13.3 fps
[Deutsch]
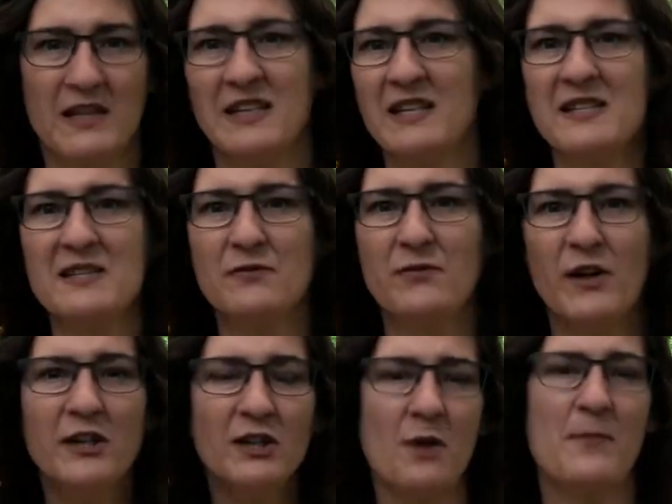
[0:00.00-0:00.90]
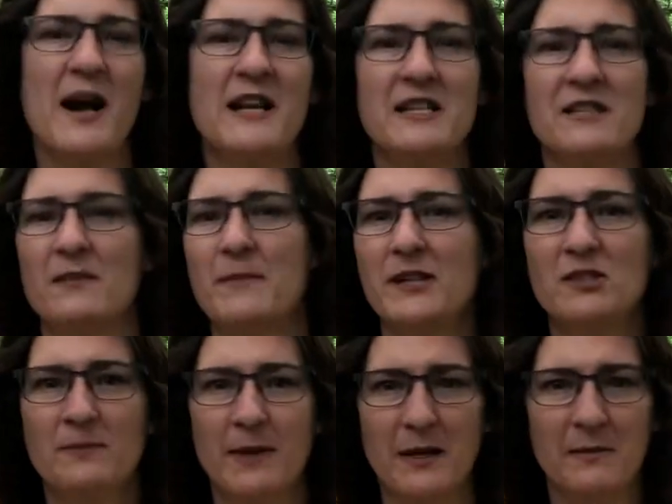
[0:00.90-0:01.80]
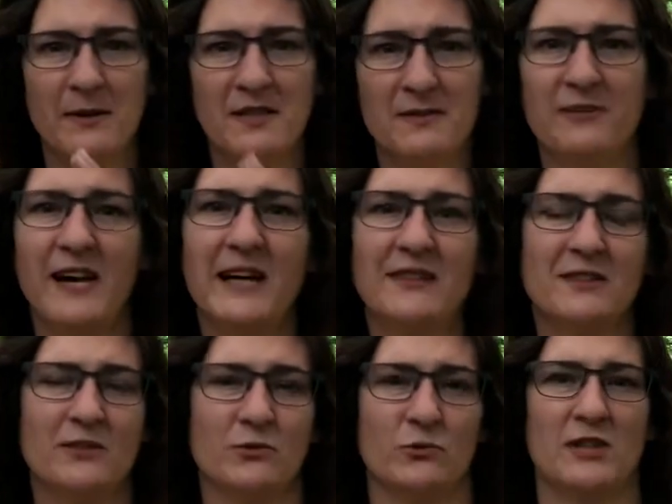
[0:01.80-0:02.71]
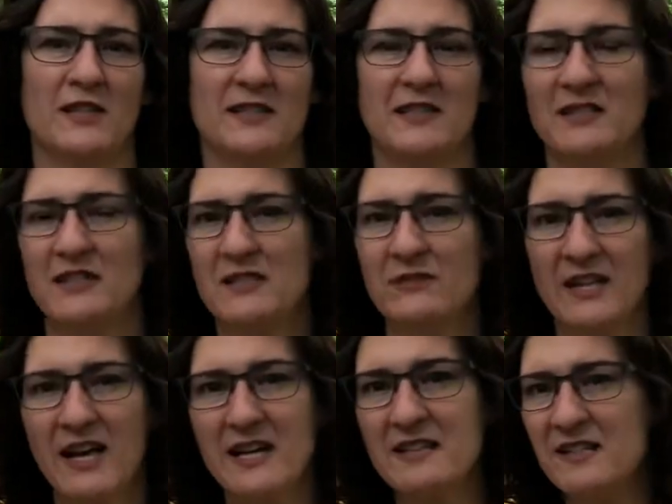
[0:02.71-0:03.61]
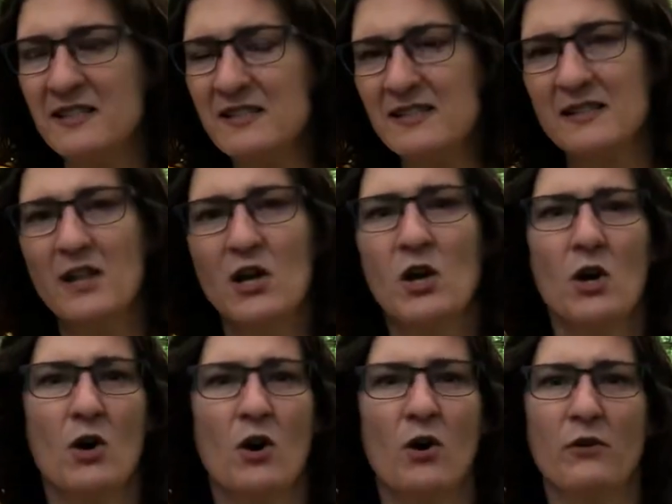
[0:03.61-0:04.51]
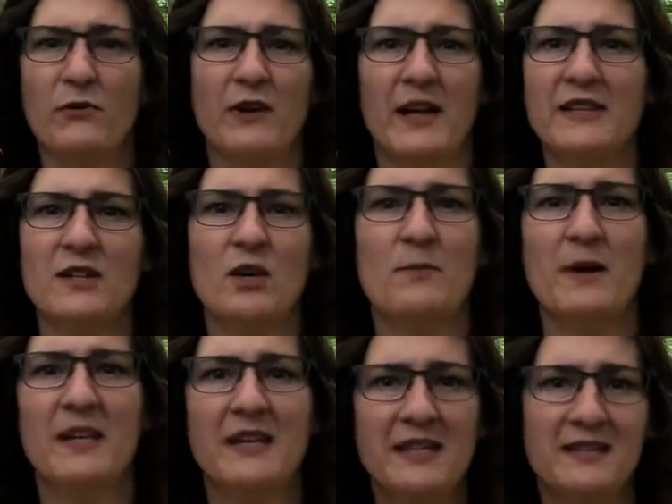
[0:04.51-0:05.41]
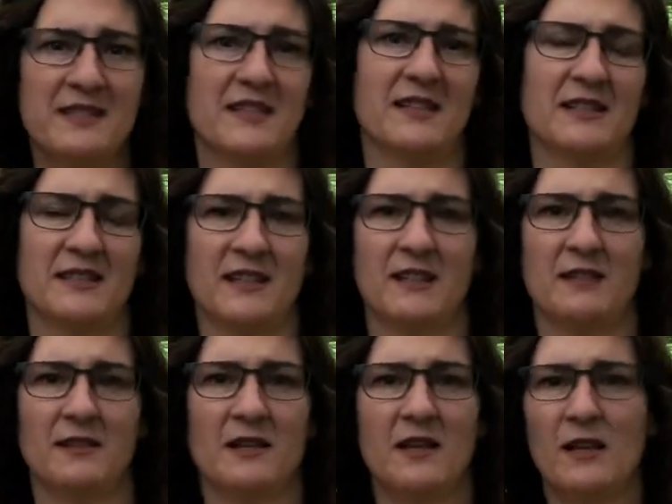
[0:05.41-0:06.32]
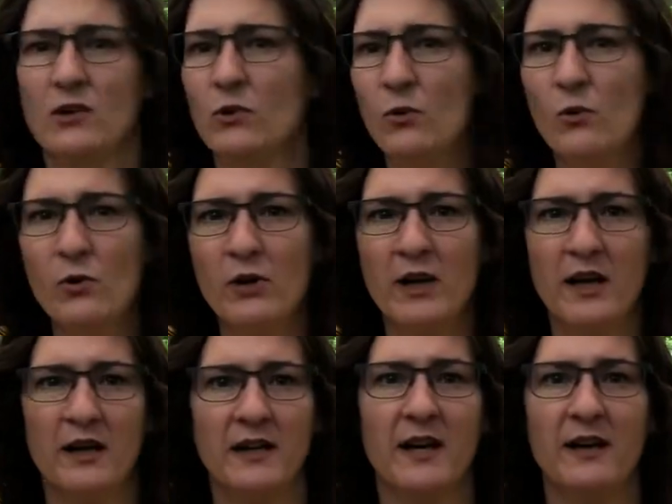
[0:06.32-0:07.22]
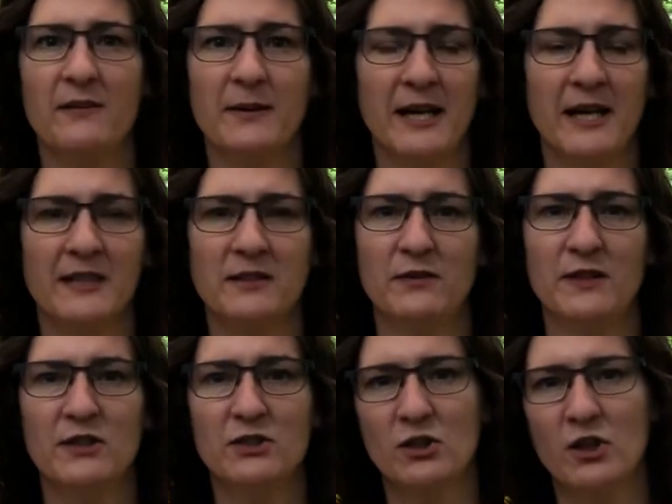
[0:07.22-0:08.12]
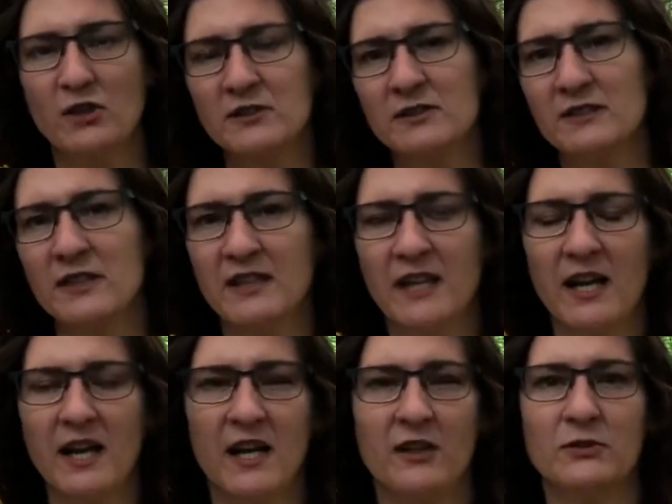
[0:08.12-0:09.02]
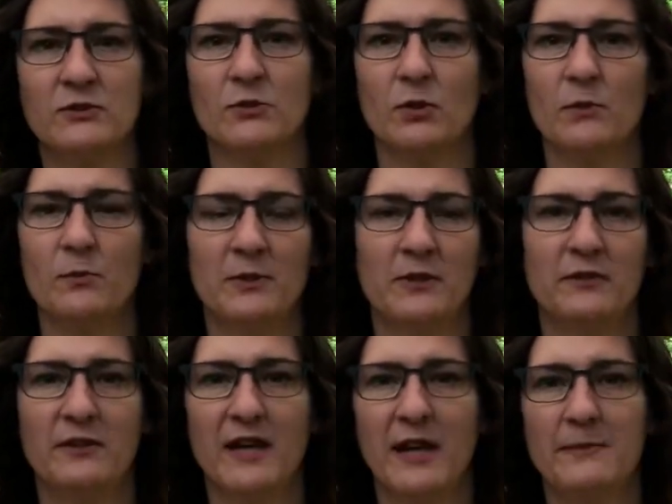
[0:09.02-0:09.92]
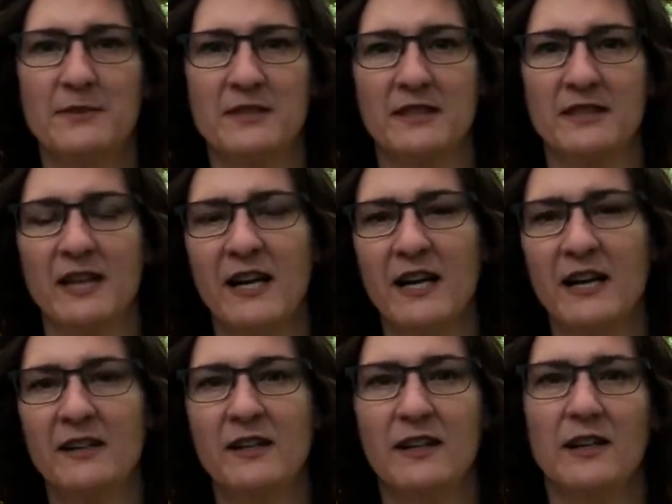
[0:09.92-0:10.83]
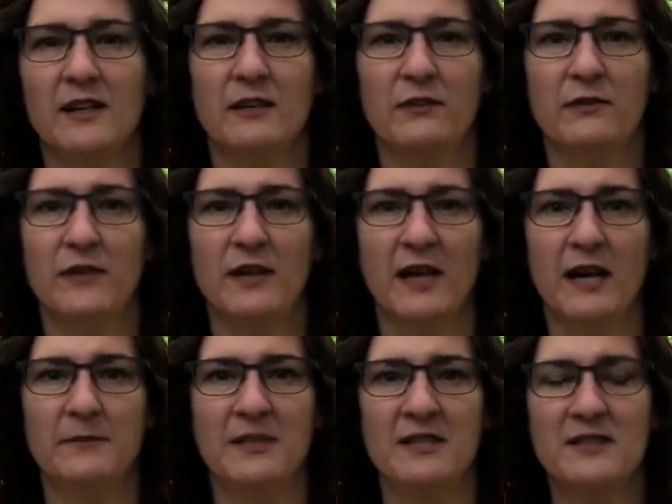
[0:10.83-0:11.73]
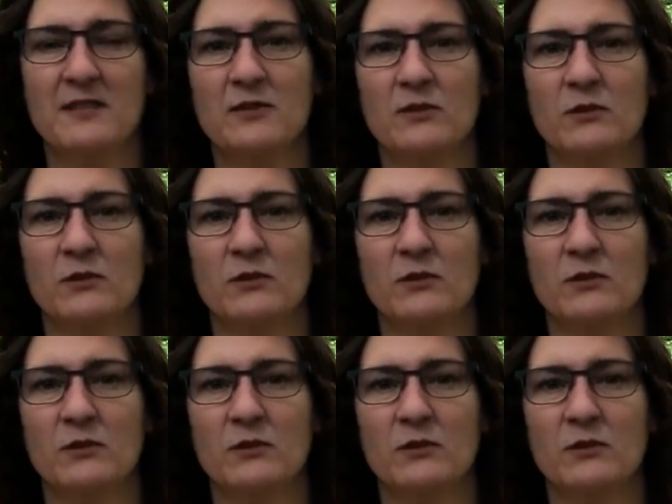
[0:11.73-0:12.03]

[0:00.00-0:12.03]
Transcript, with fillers: Denn es ist völlig normal, dass wir Menschen manchmal in diesem Wartezustand sind, dass wir da sitzen und vielleicht auch mal nichts hinkriegen. Corona, ja, man hatte viele Chancen, den Keller auszurümpeln, viele haben es getan, viele haben dieses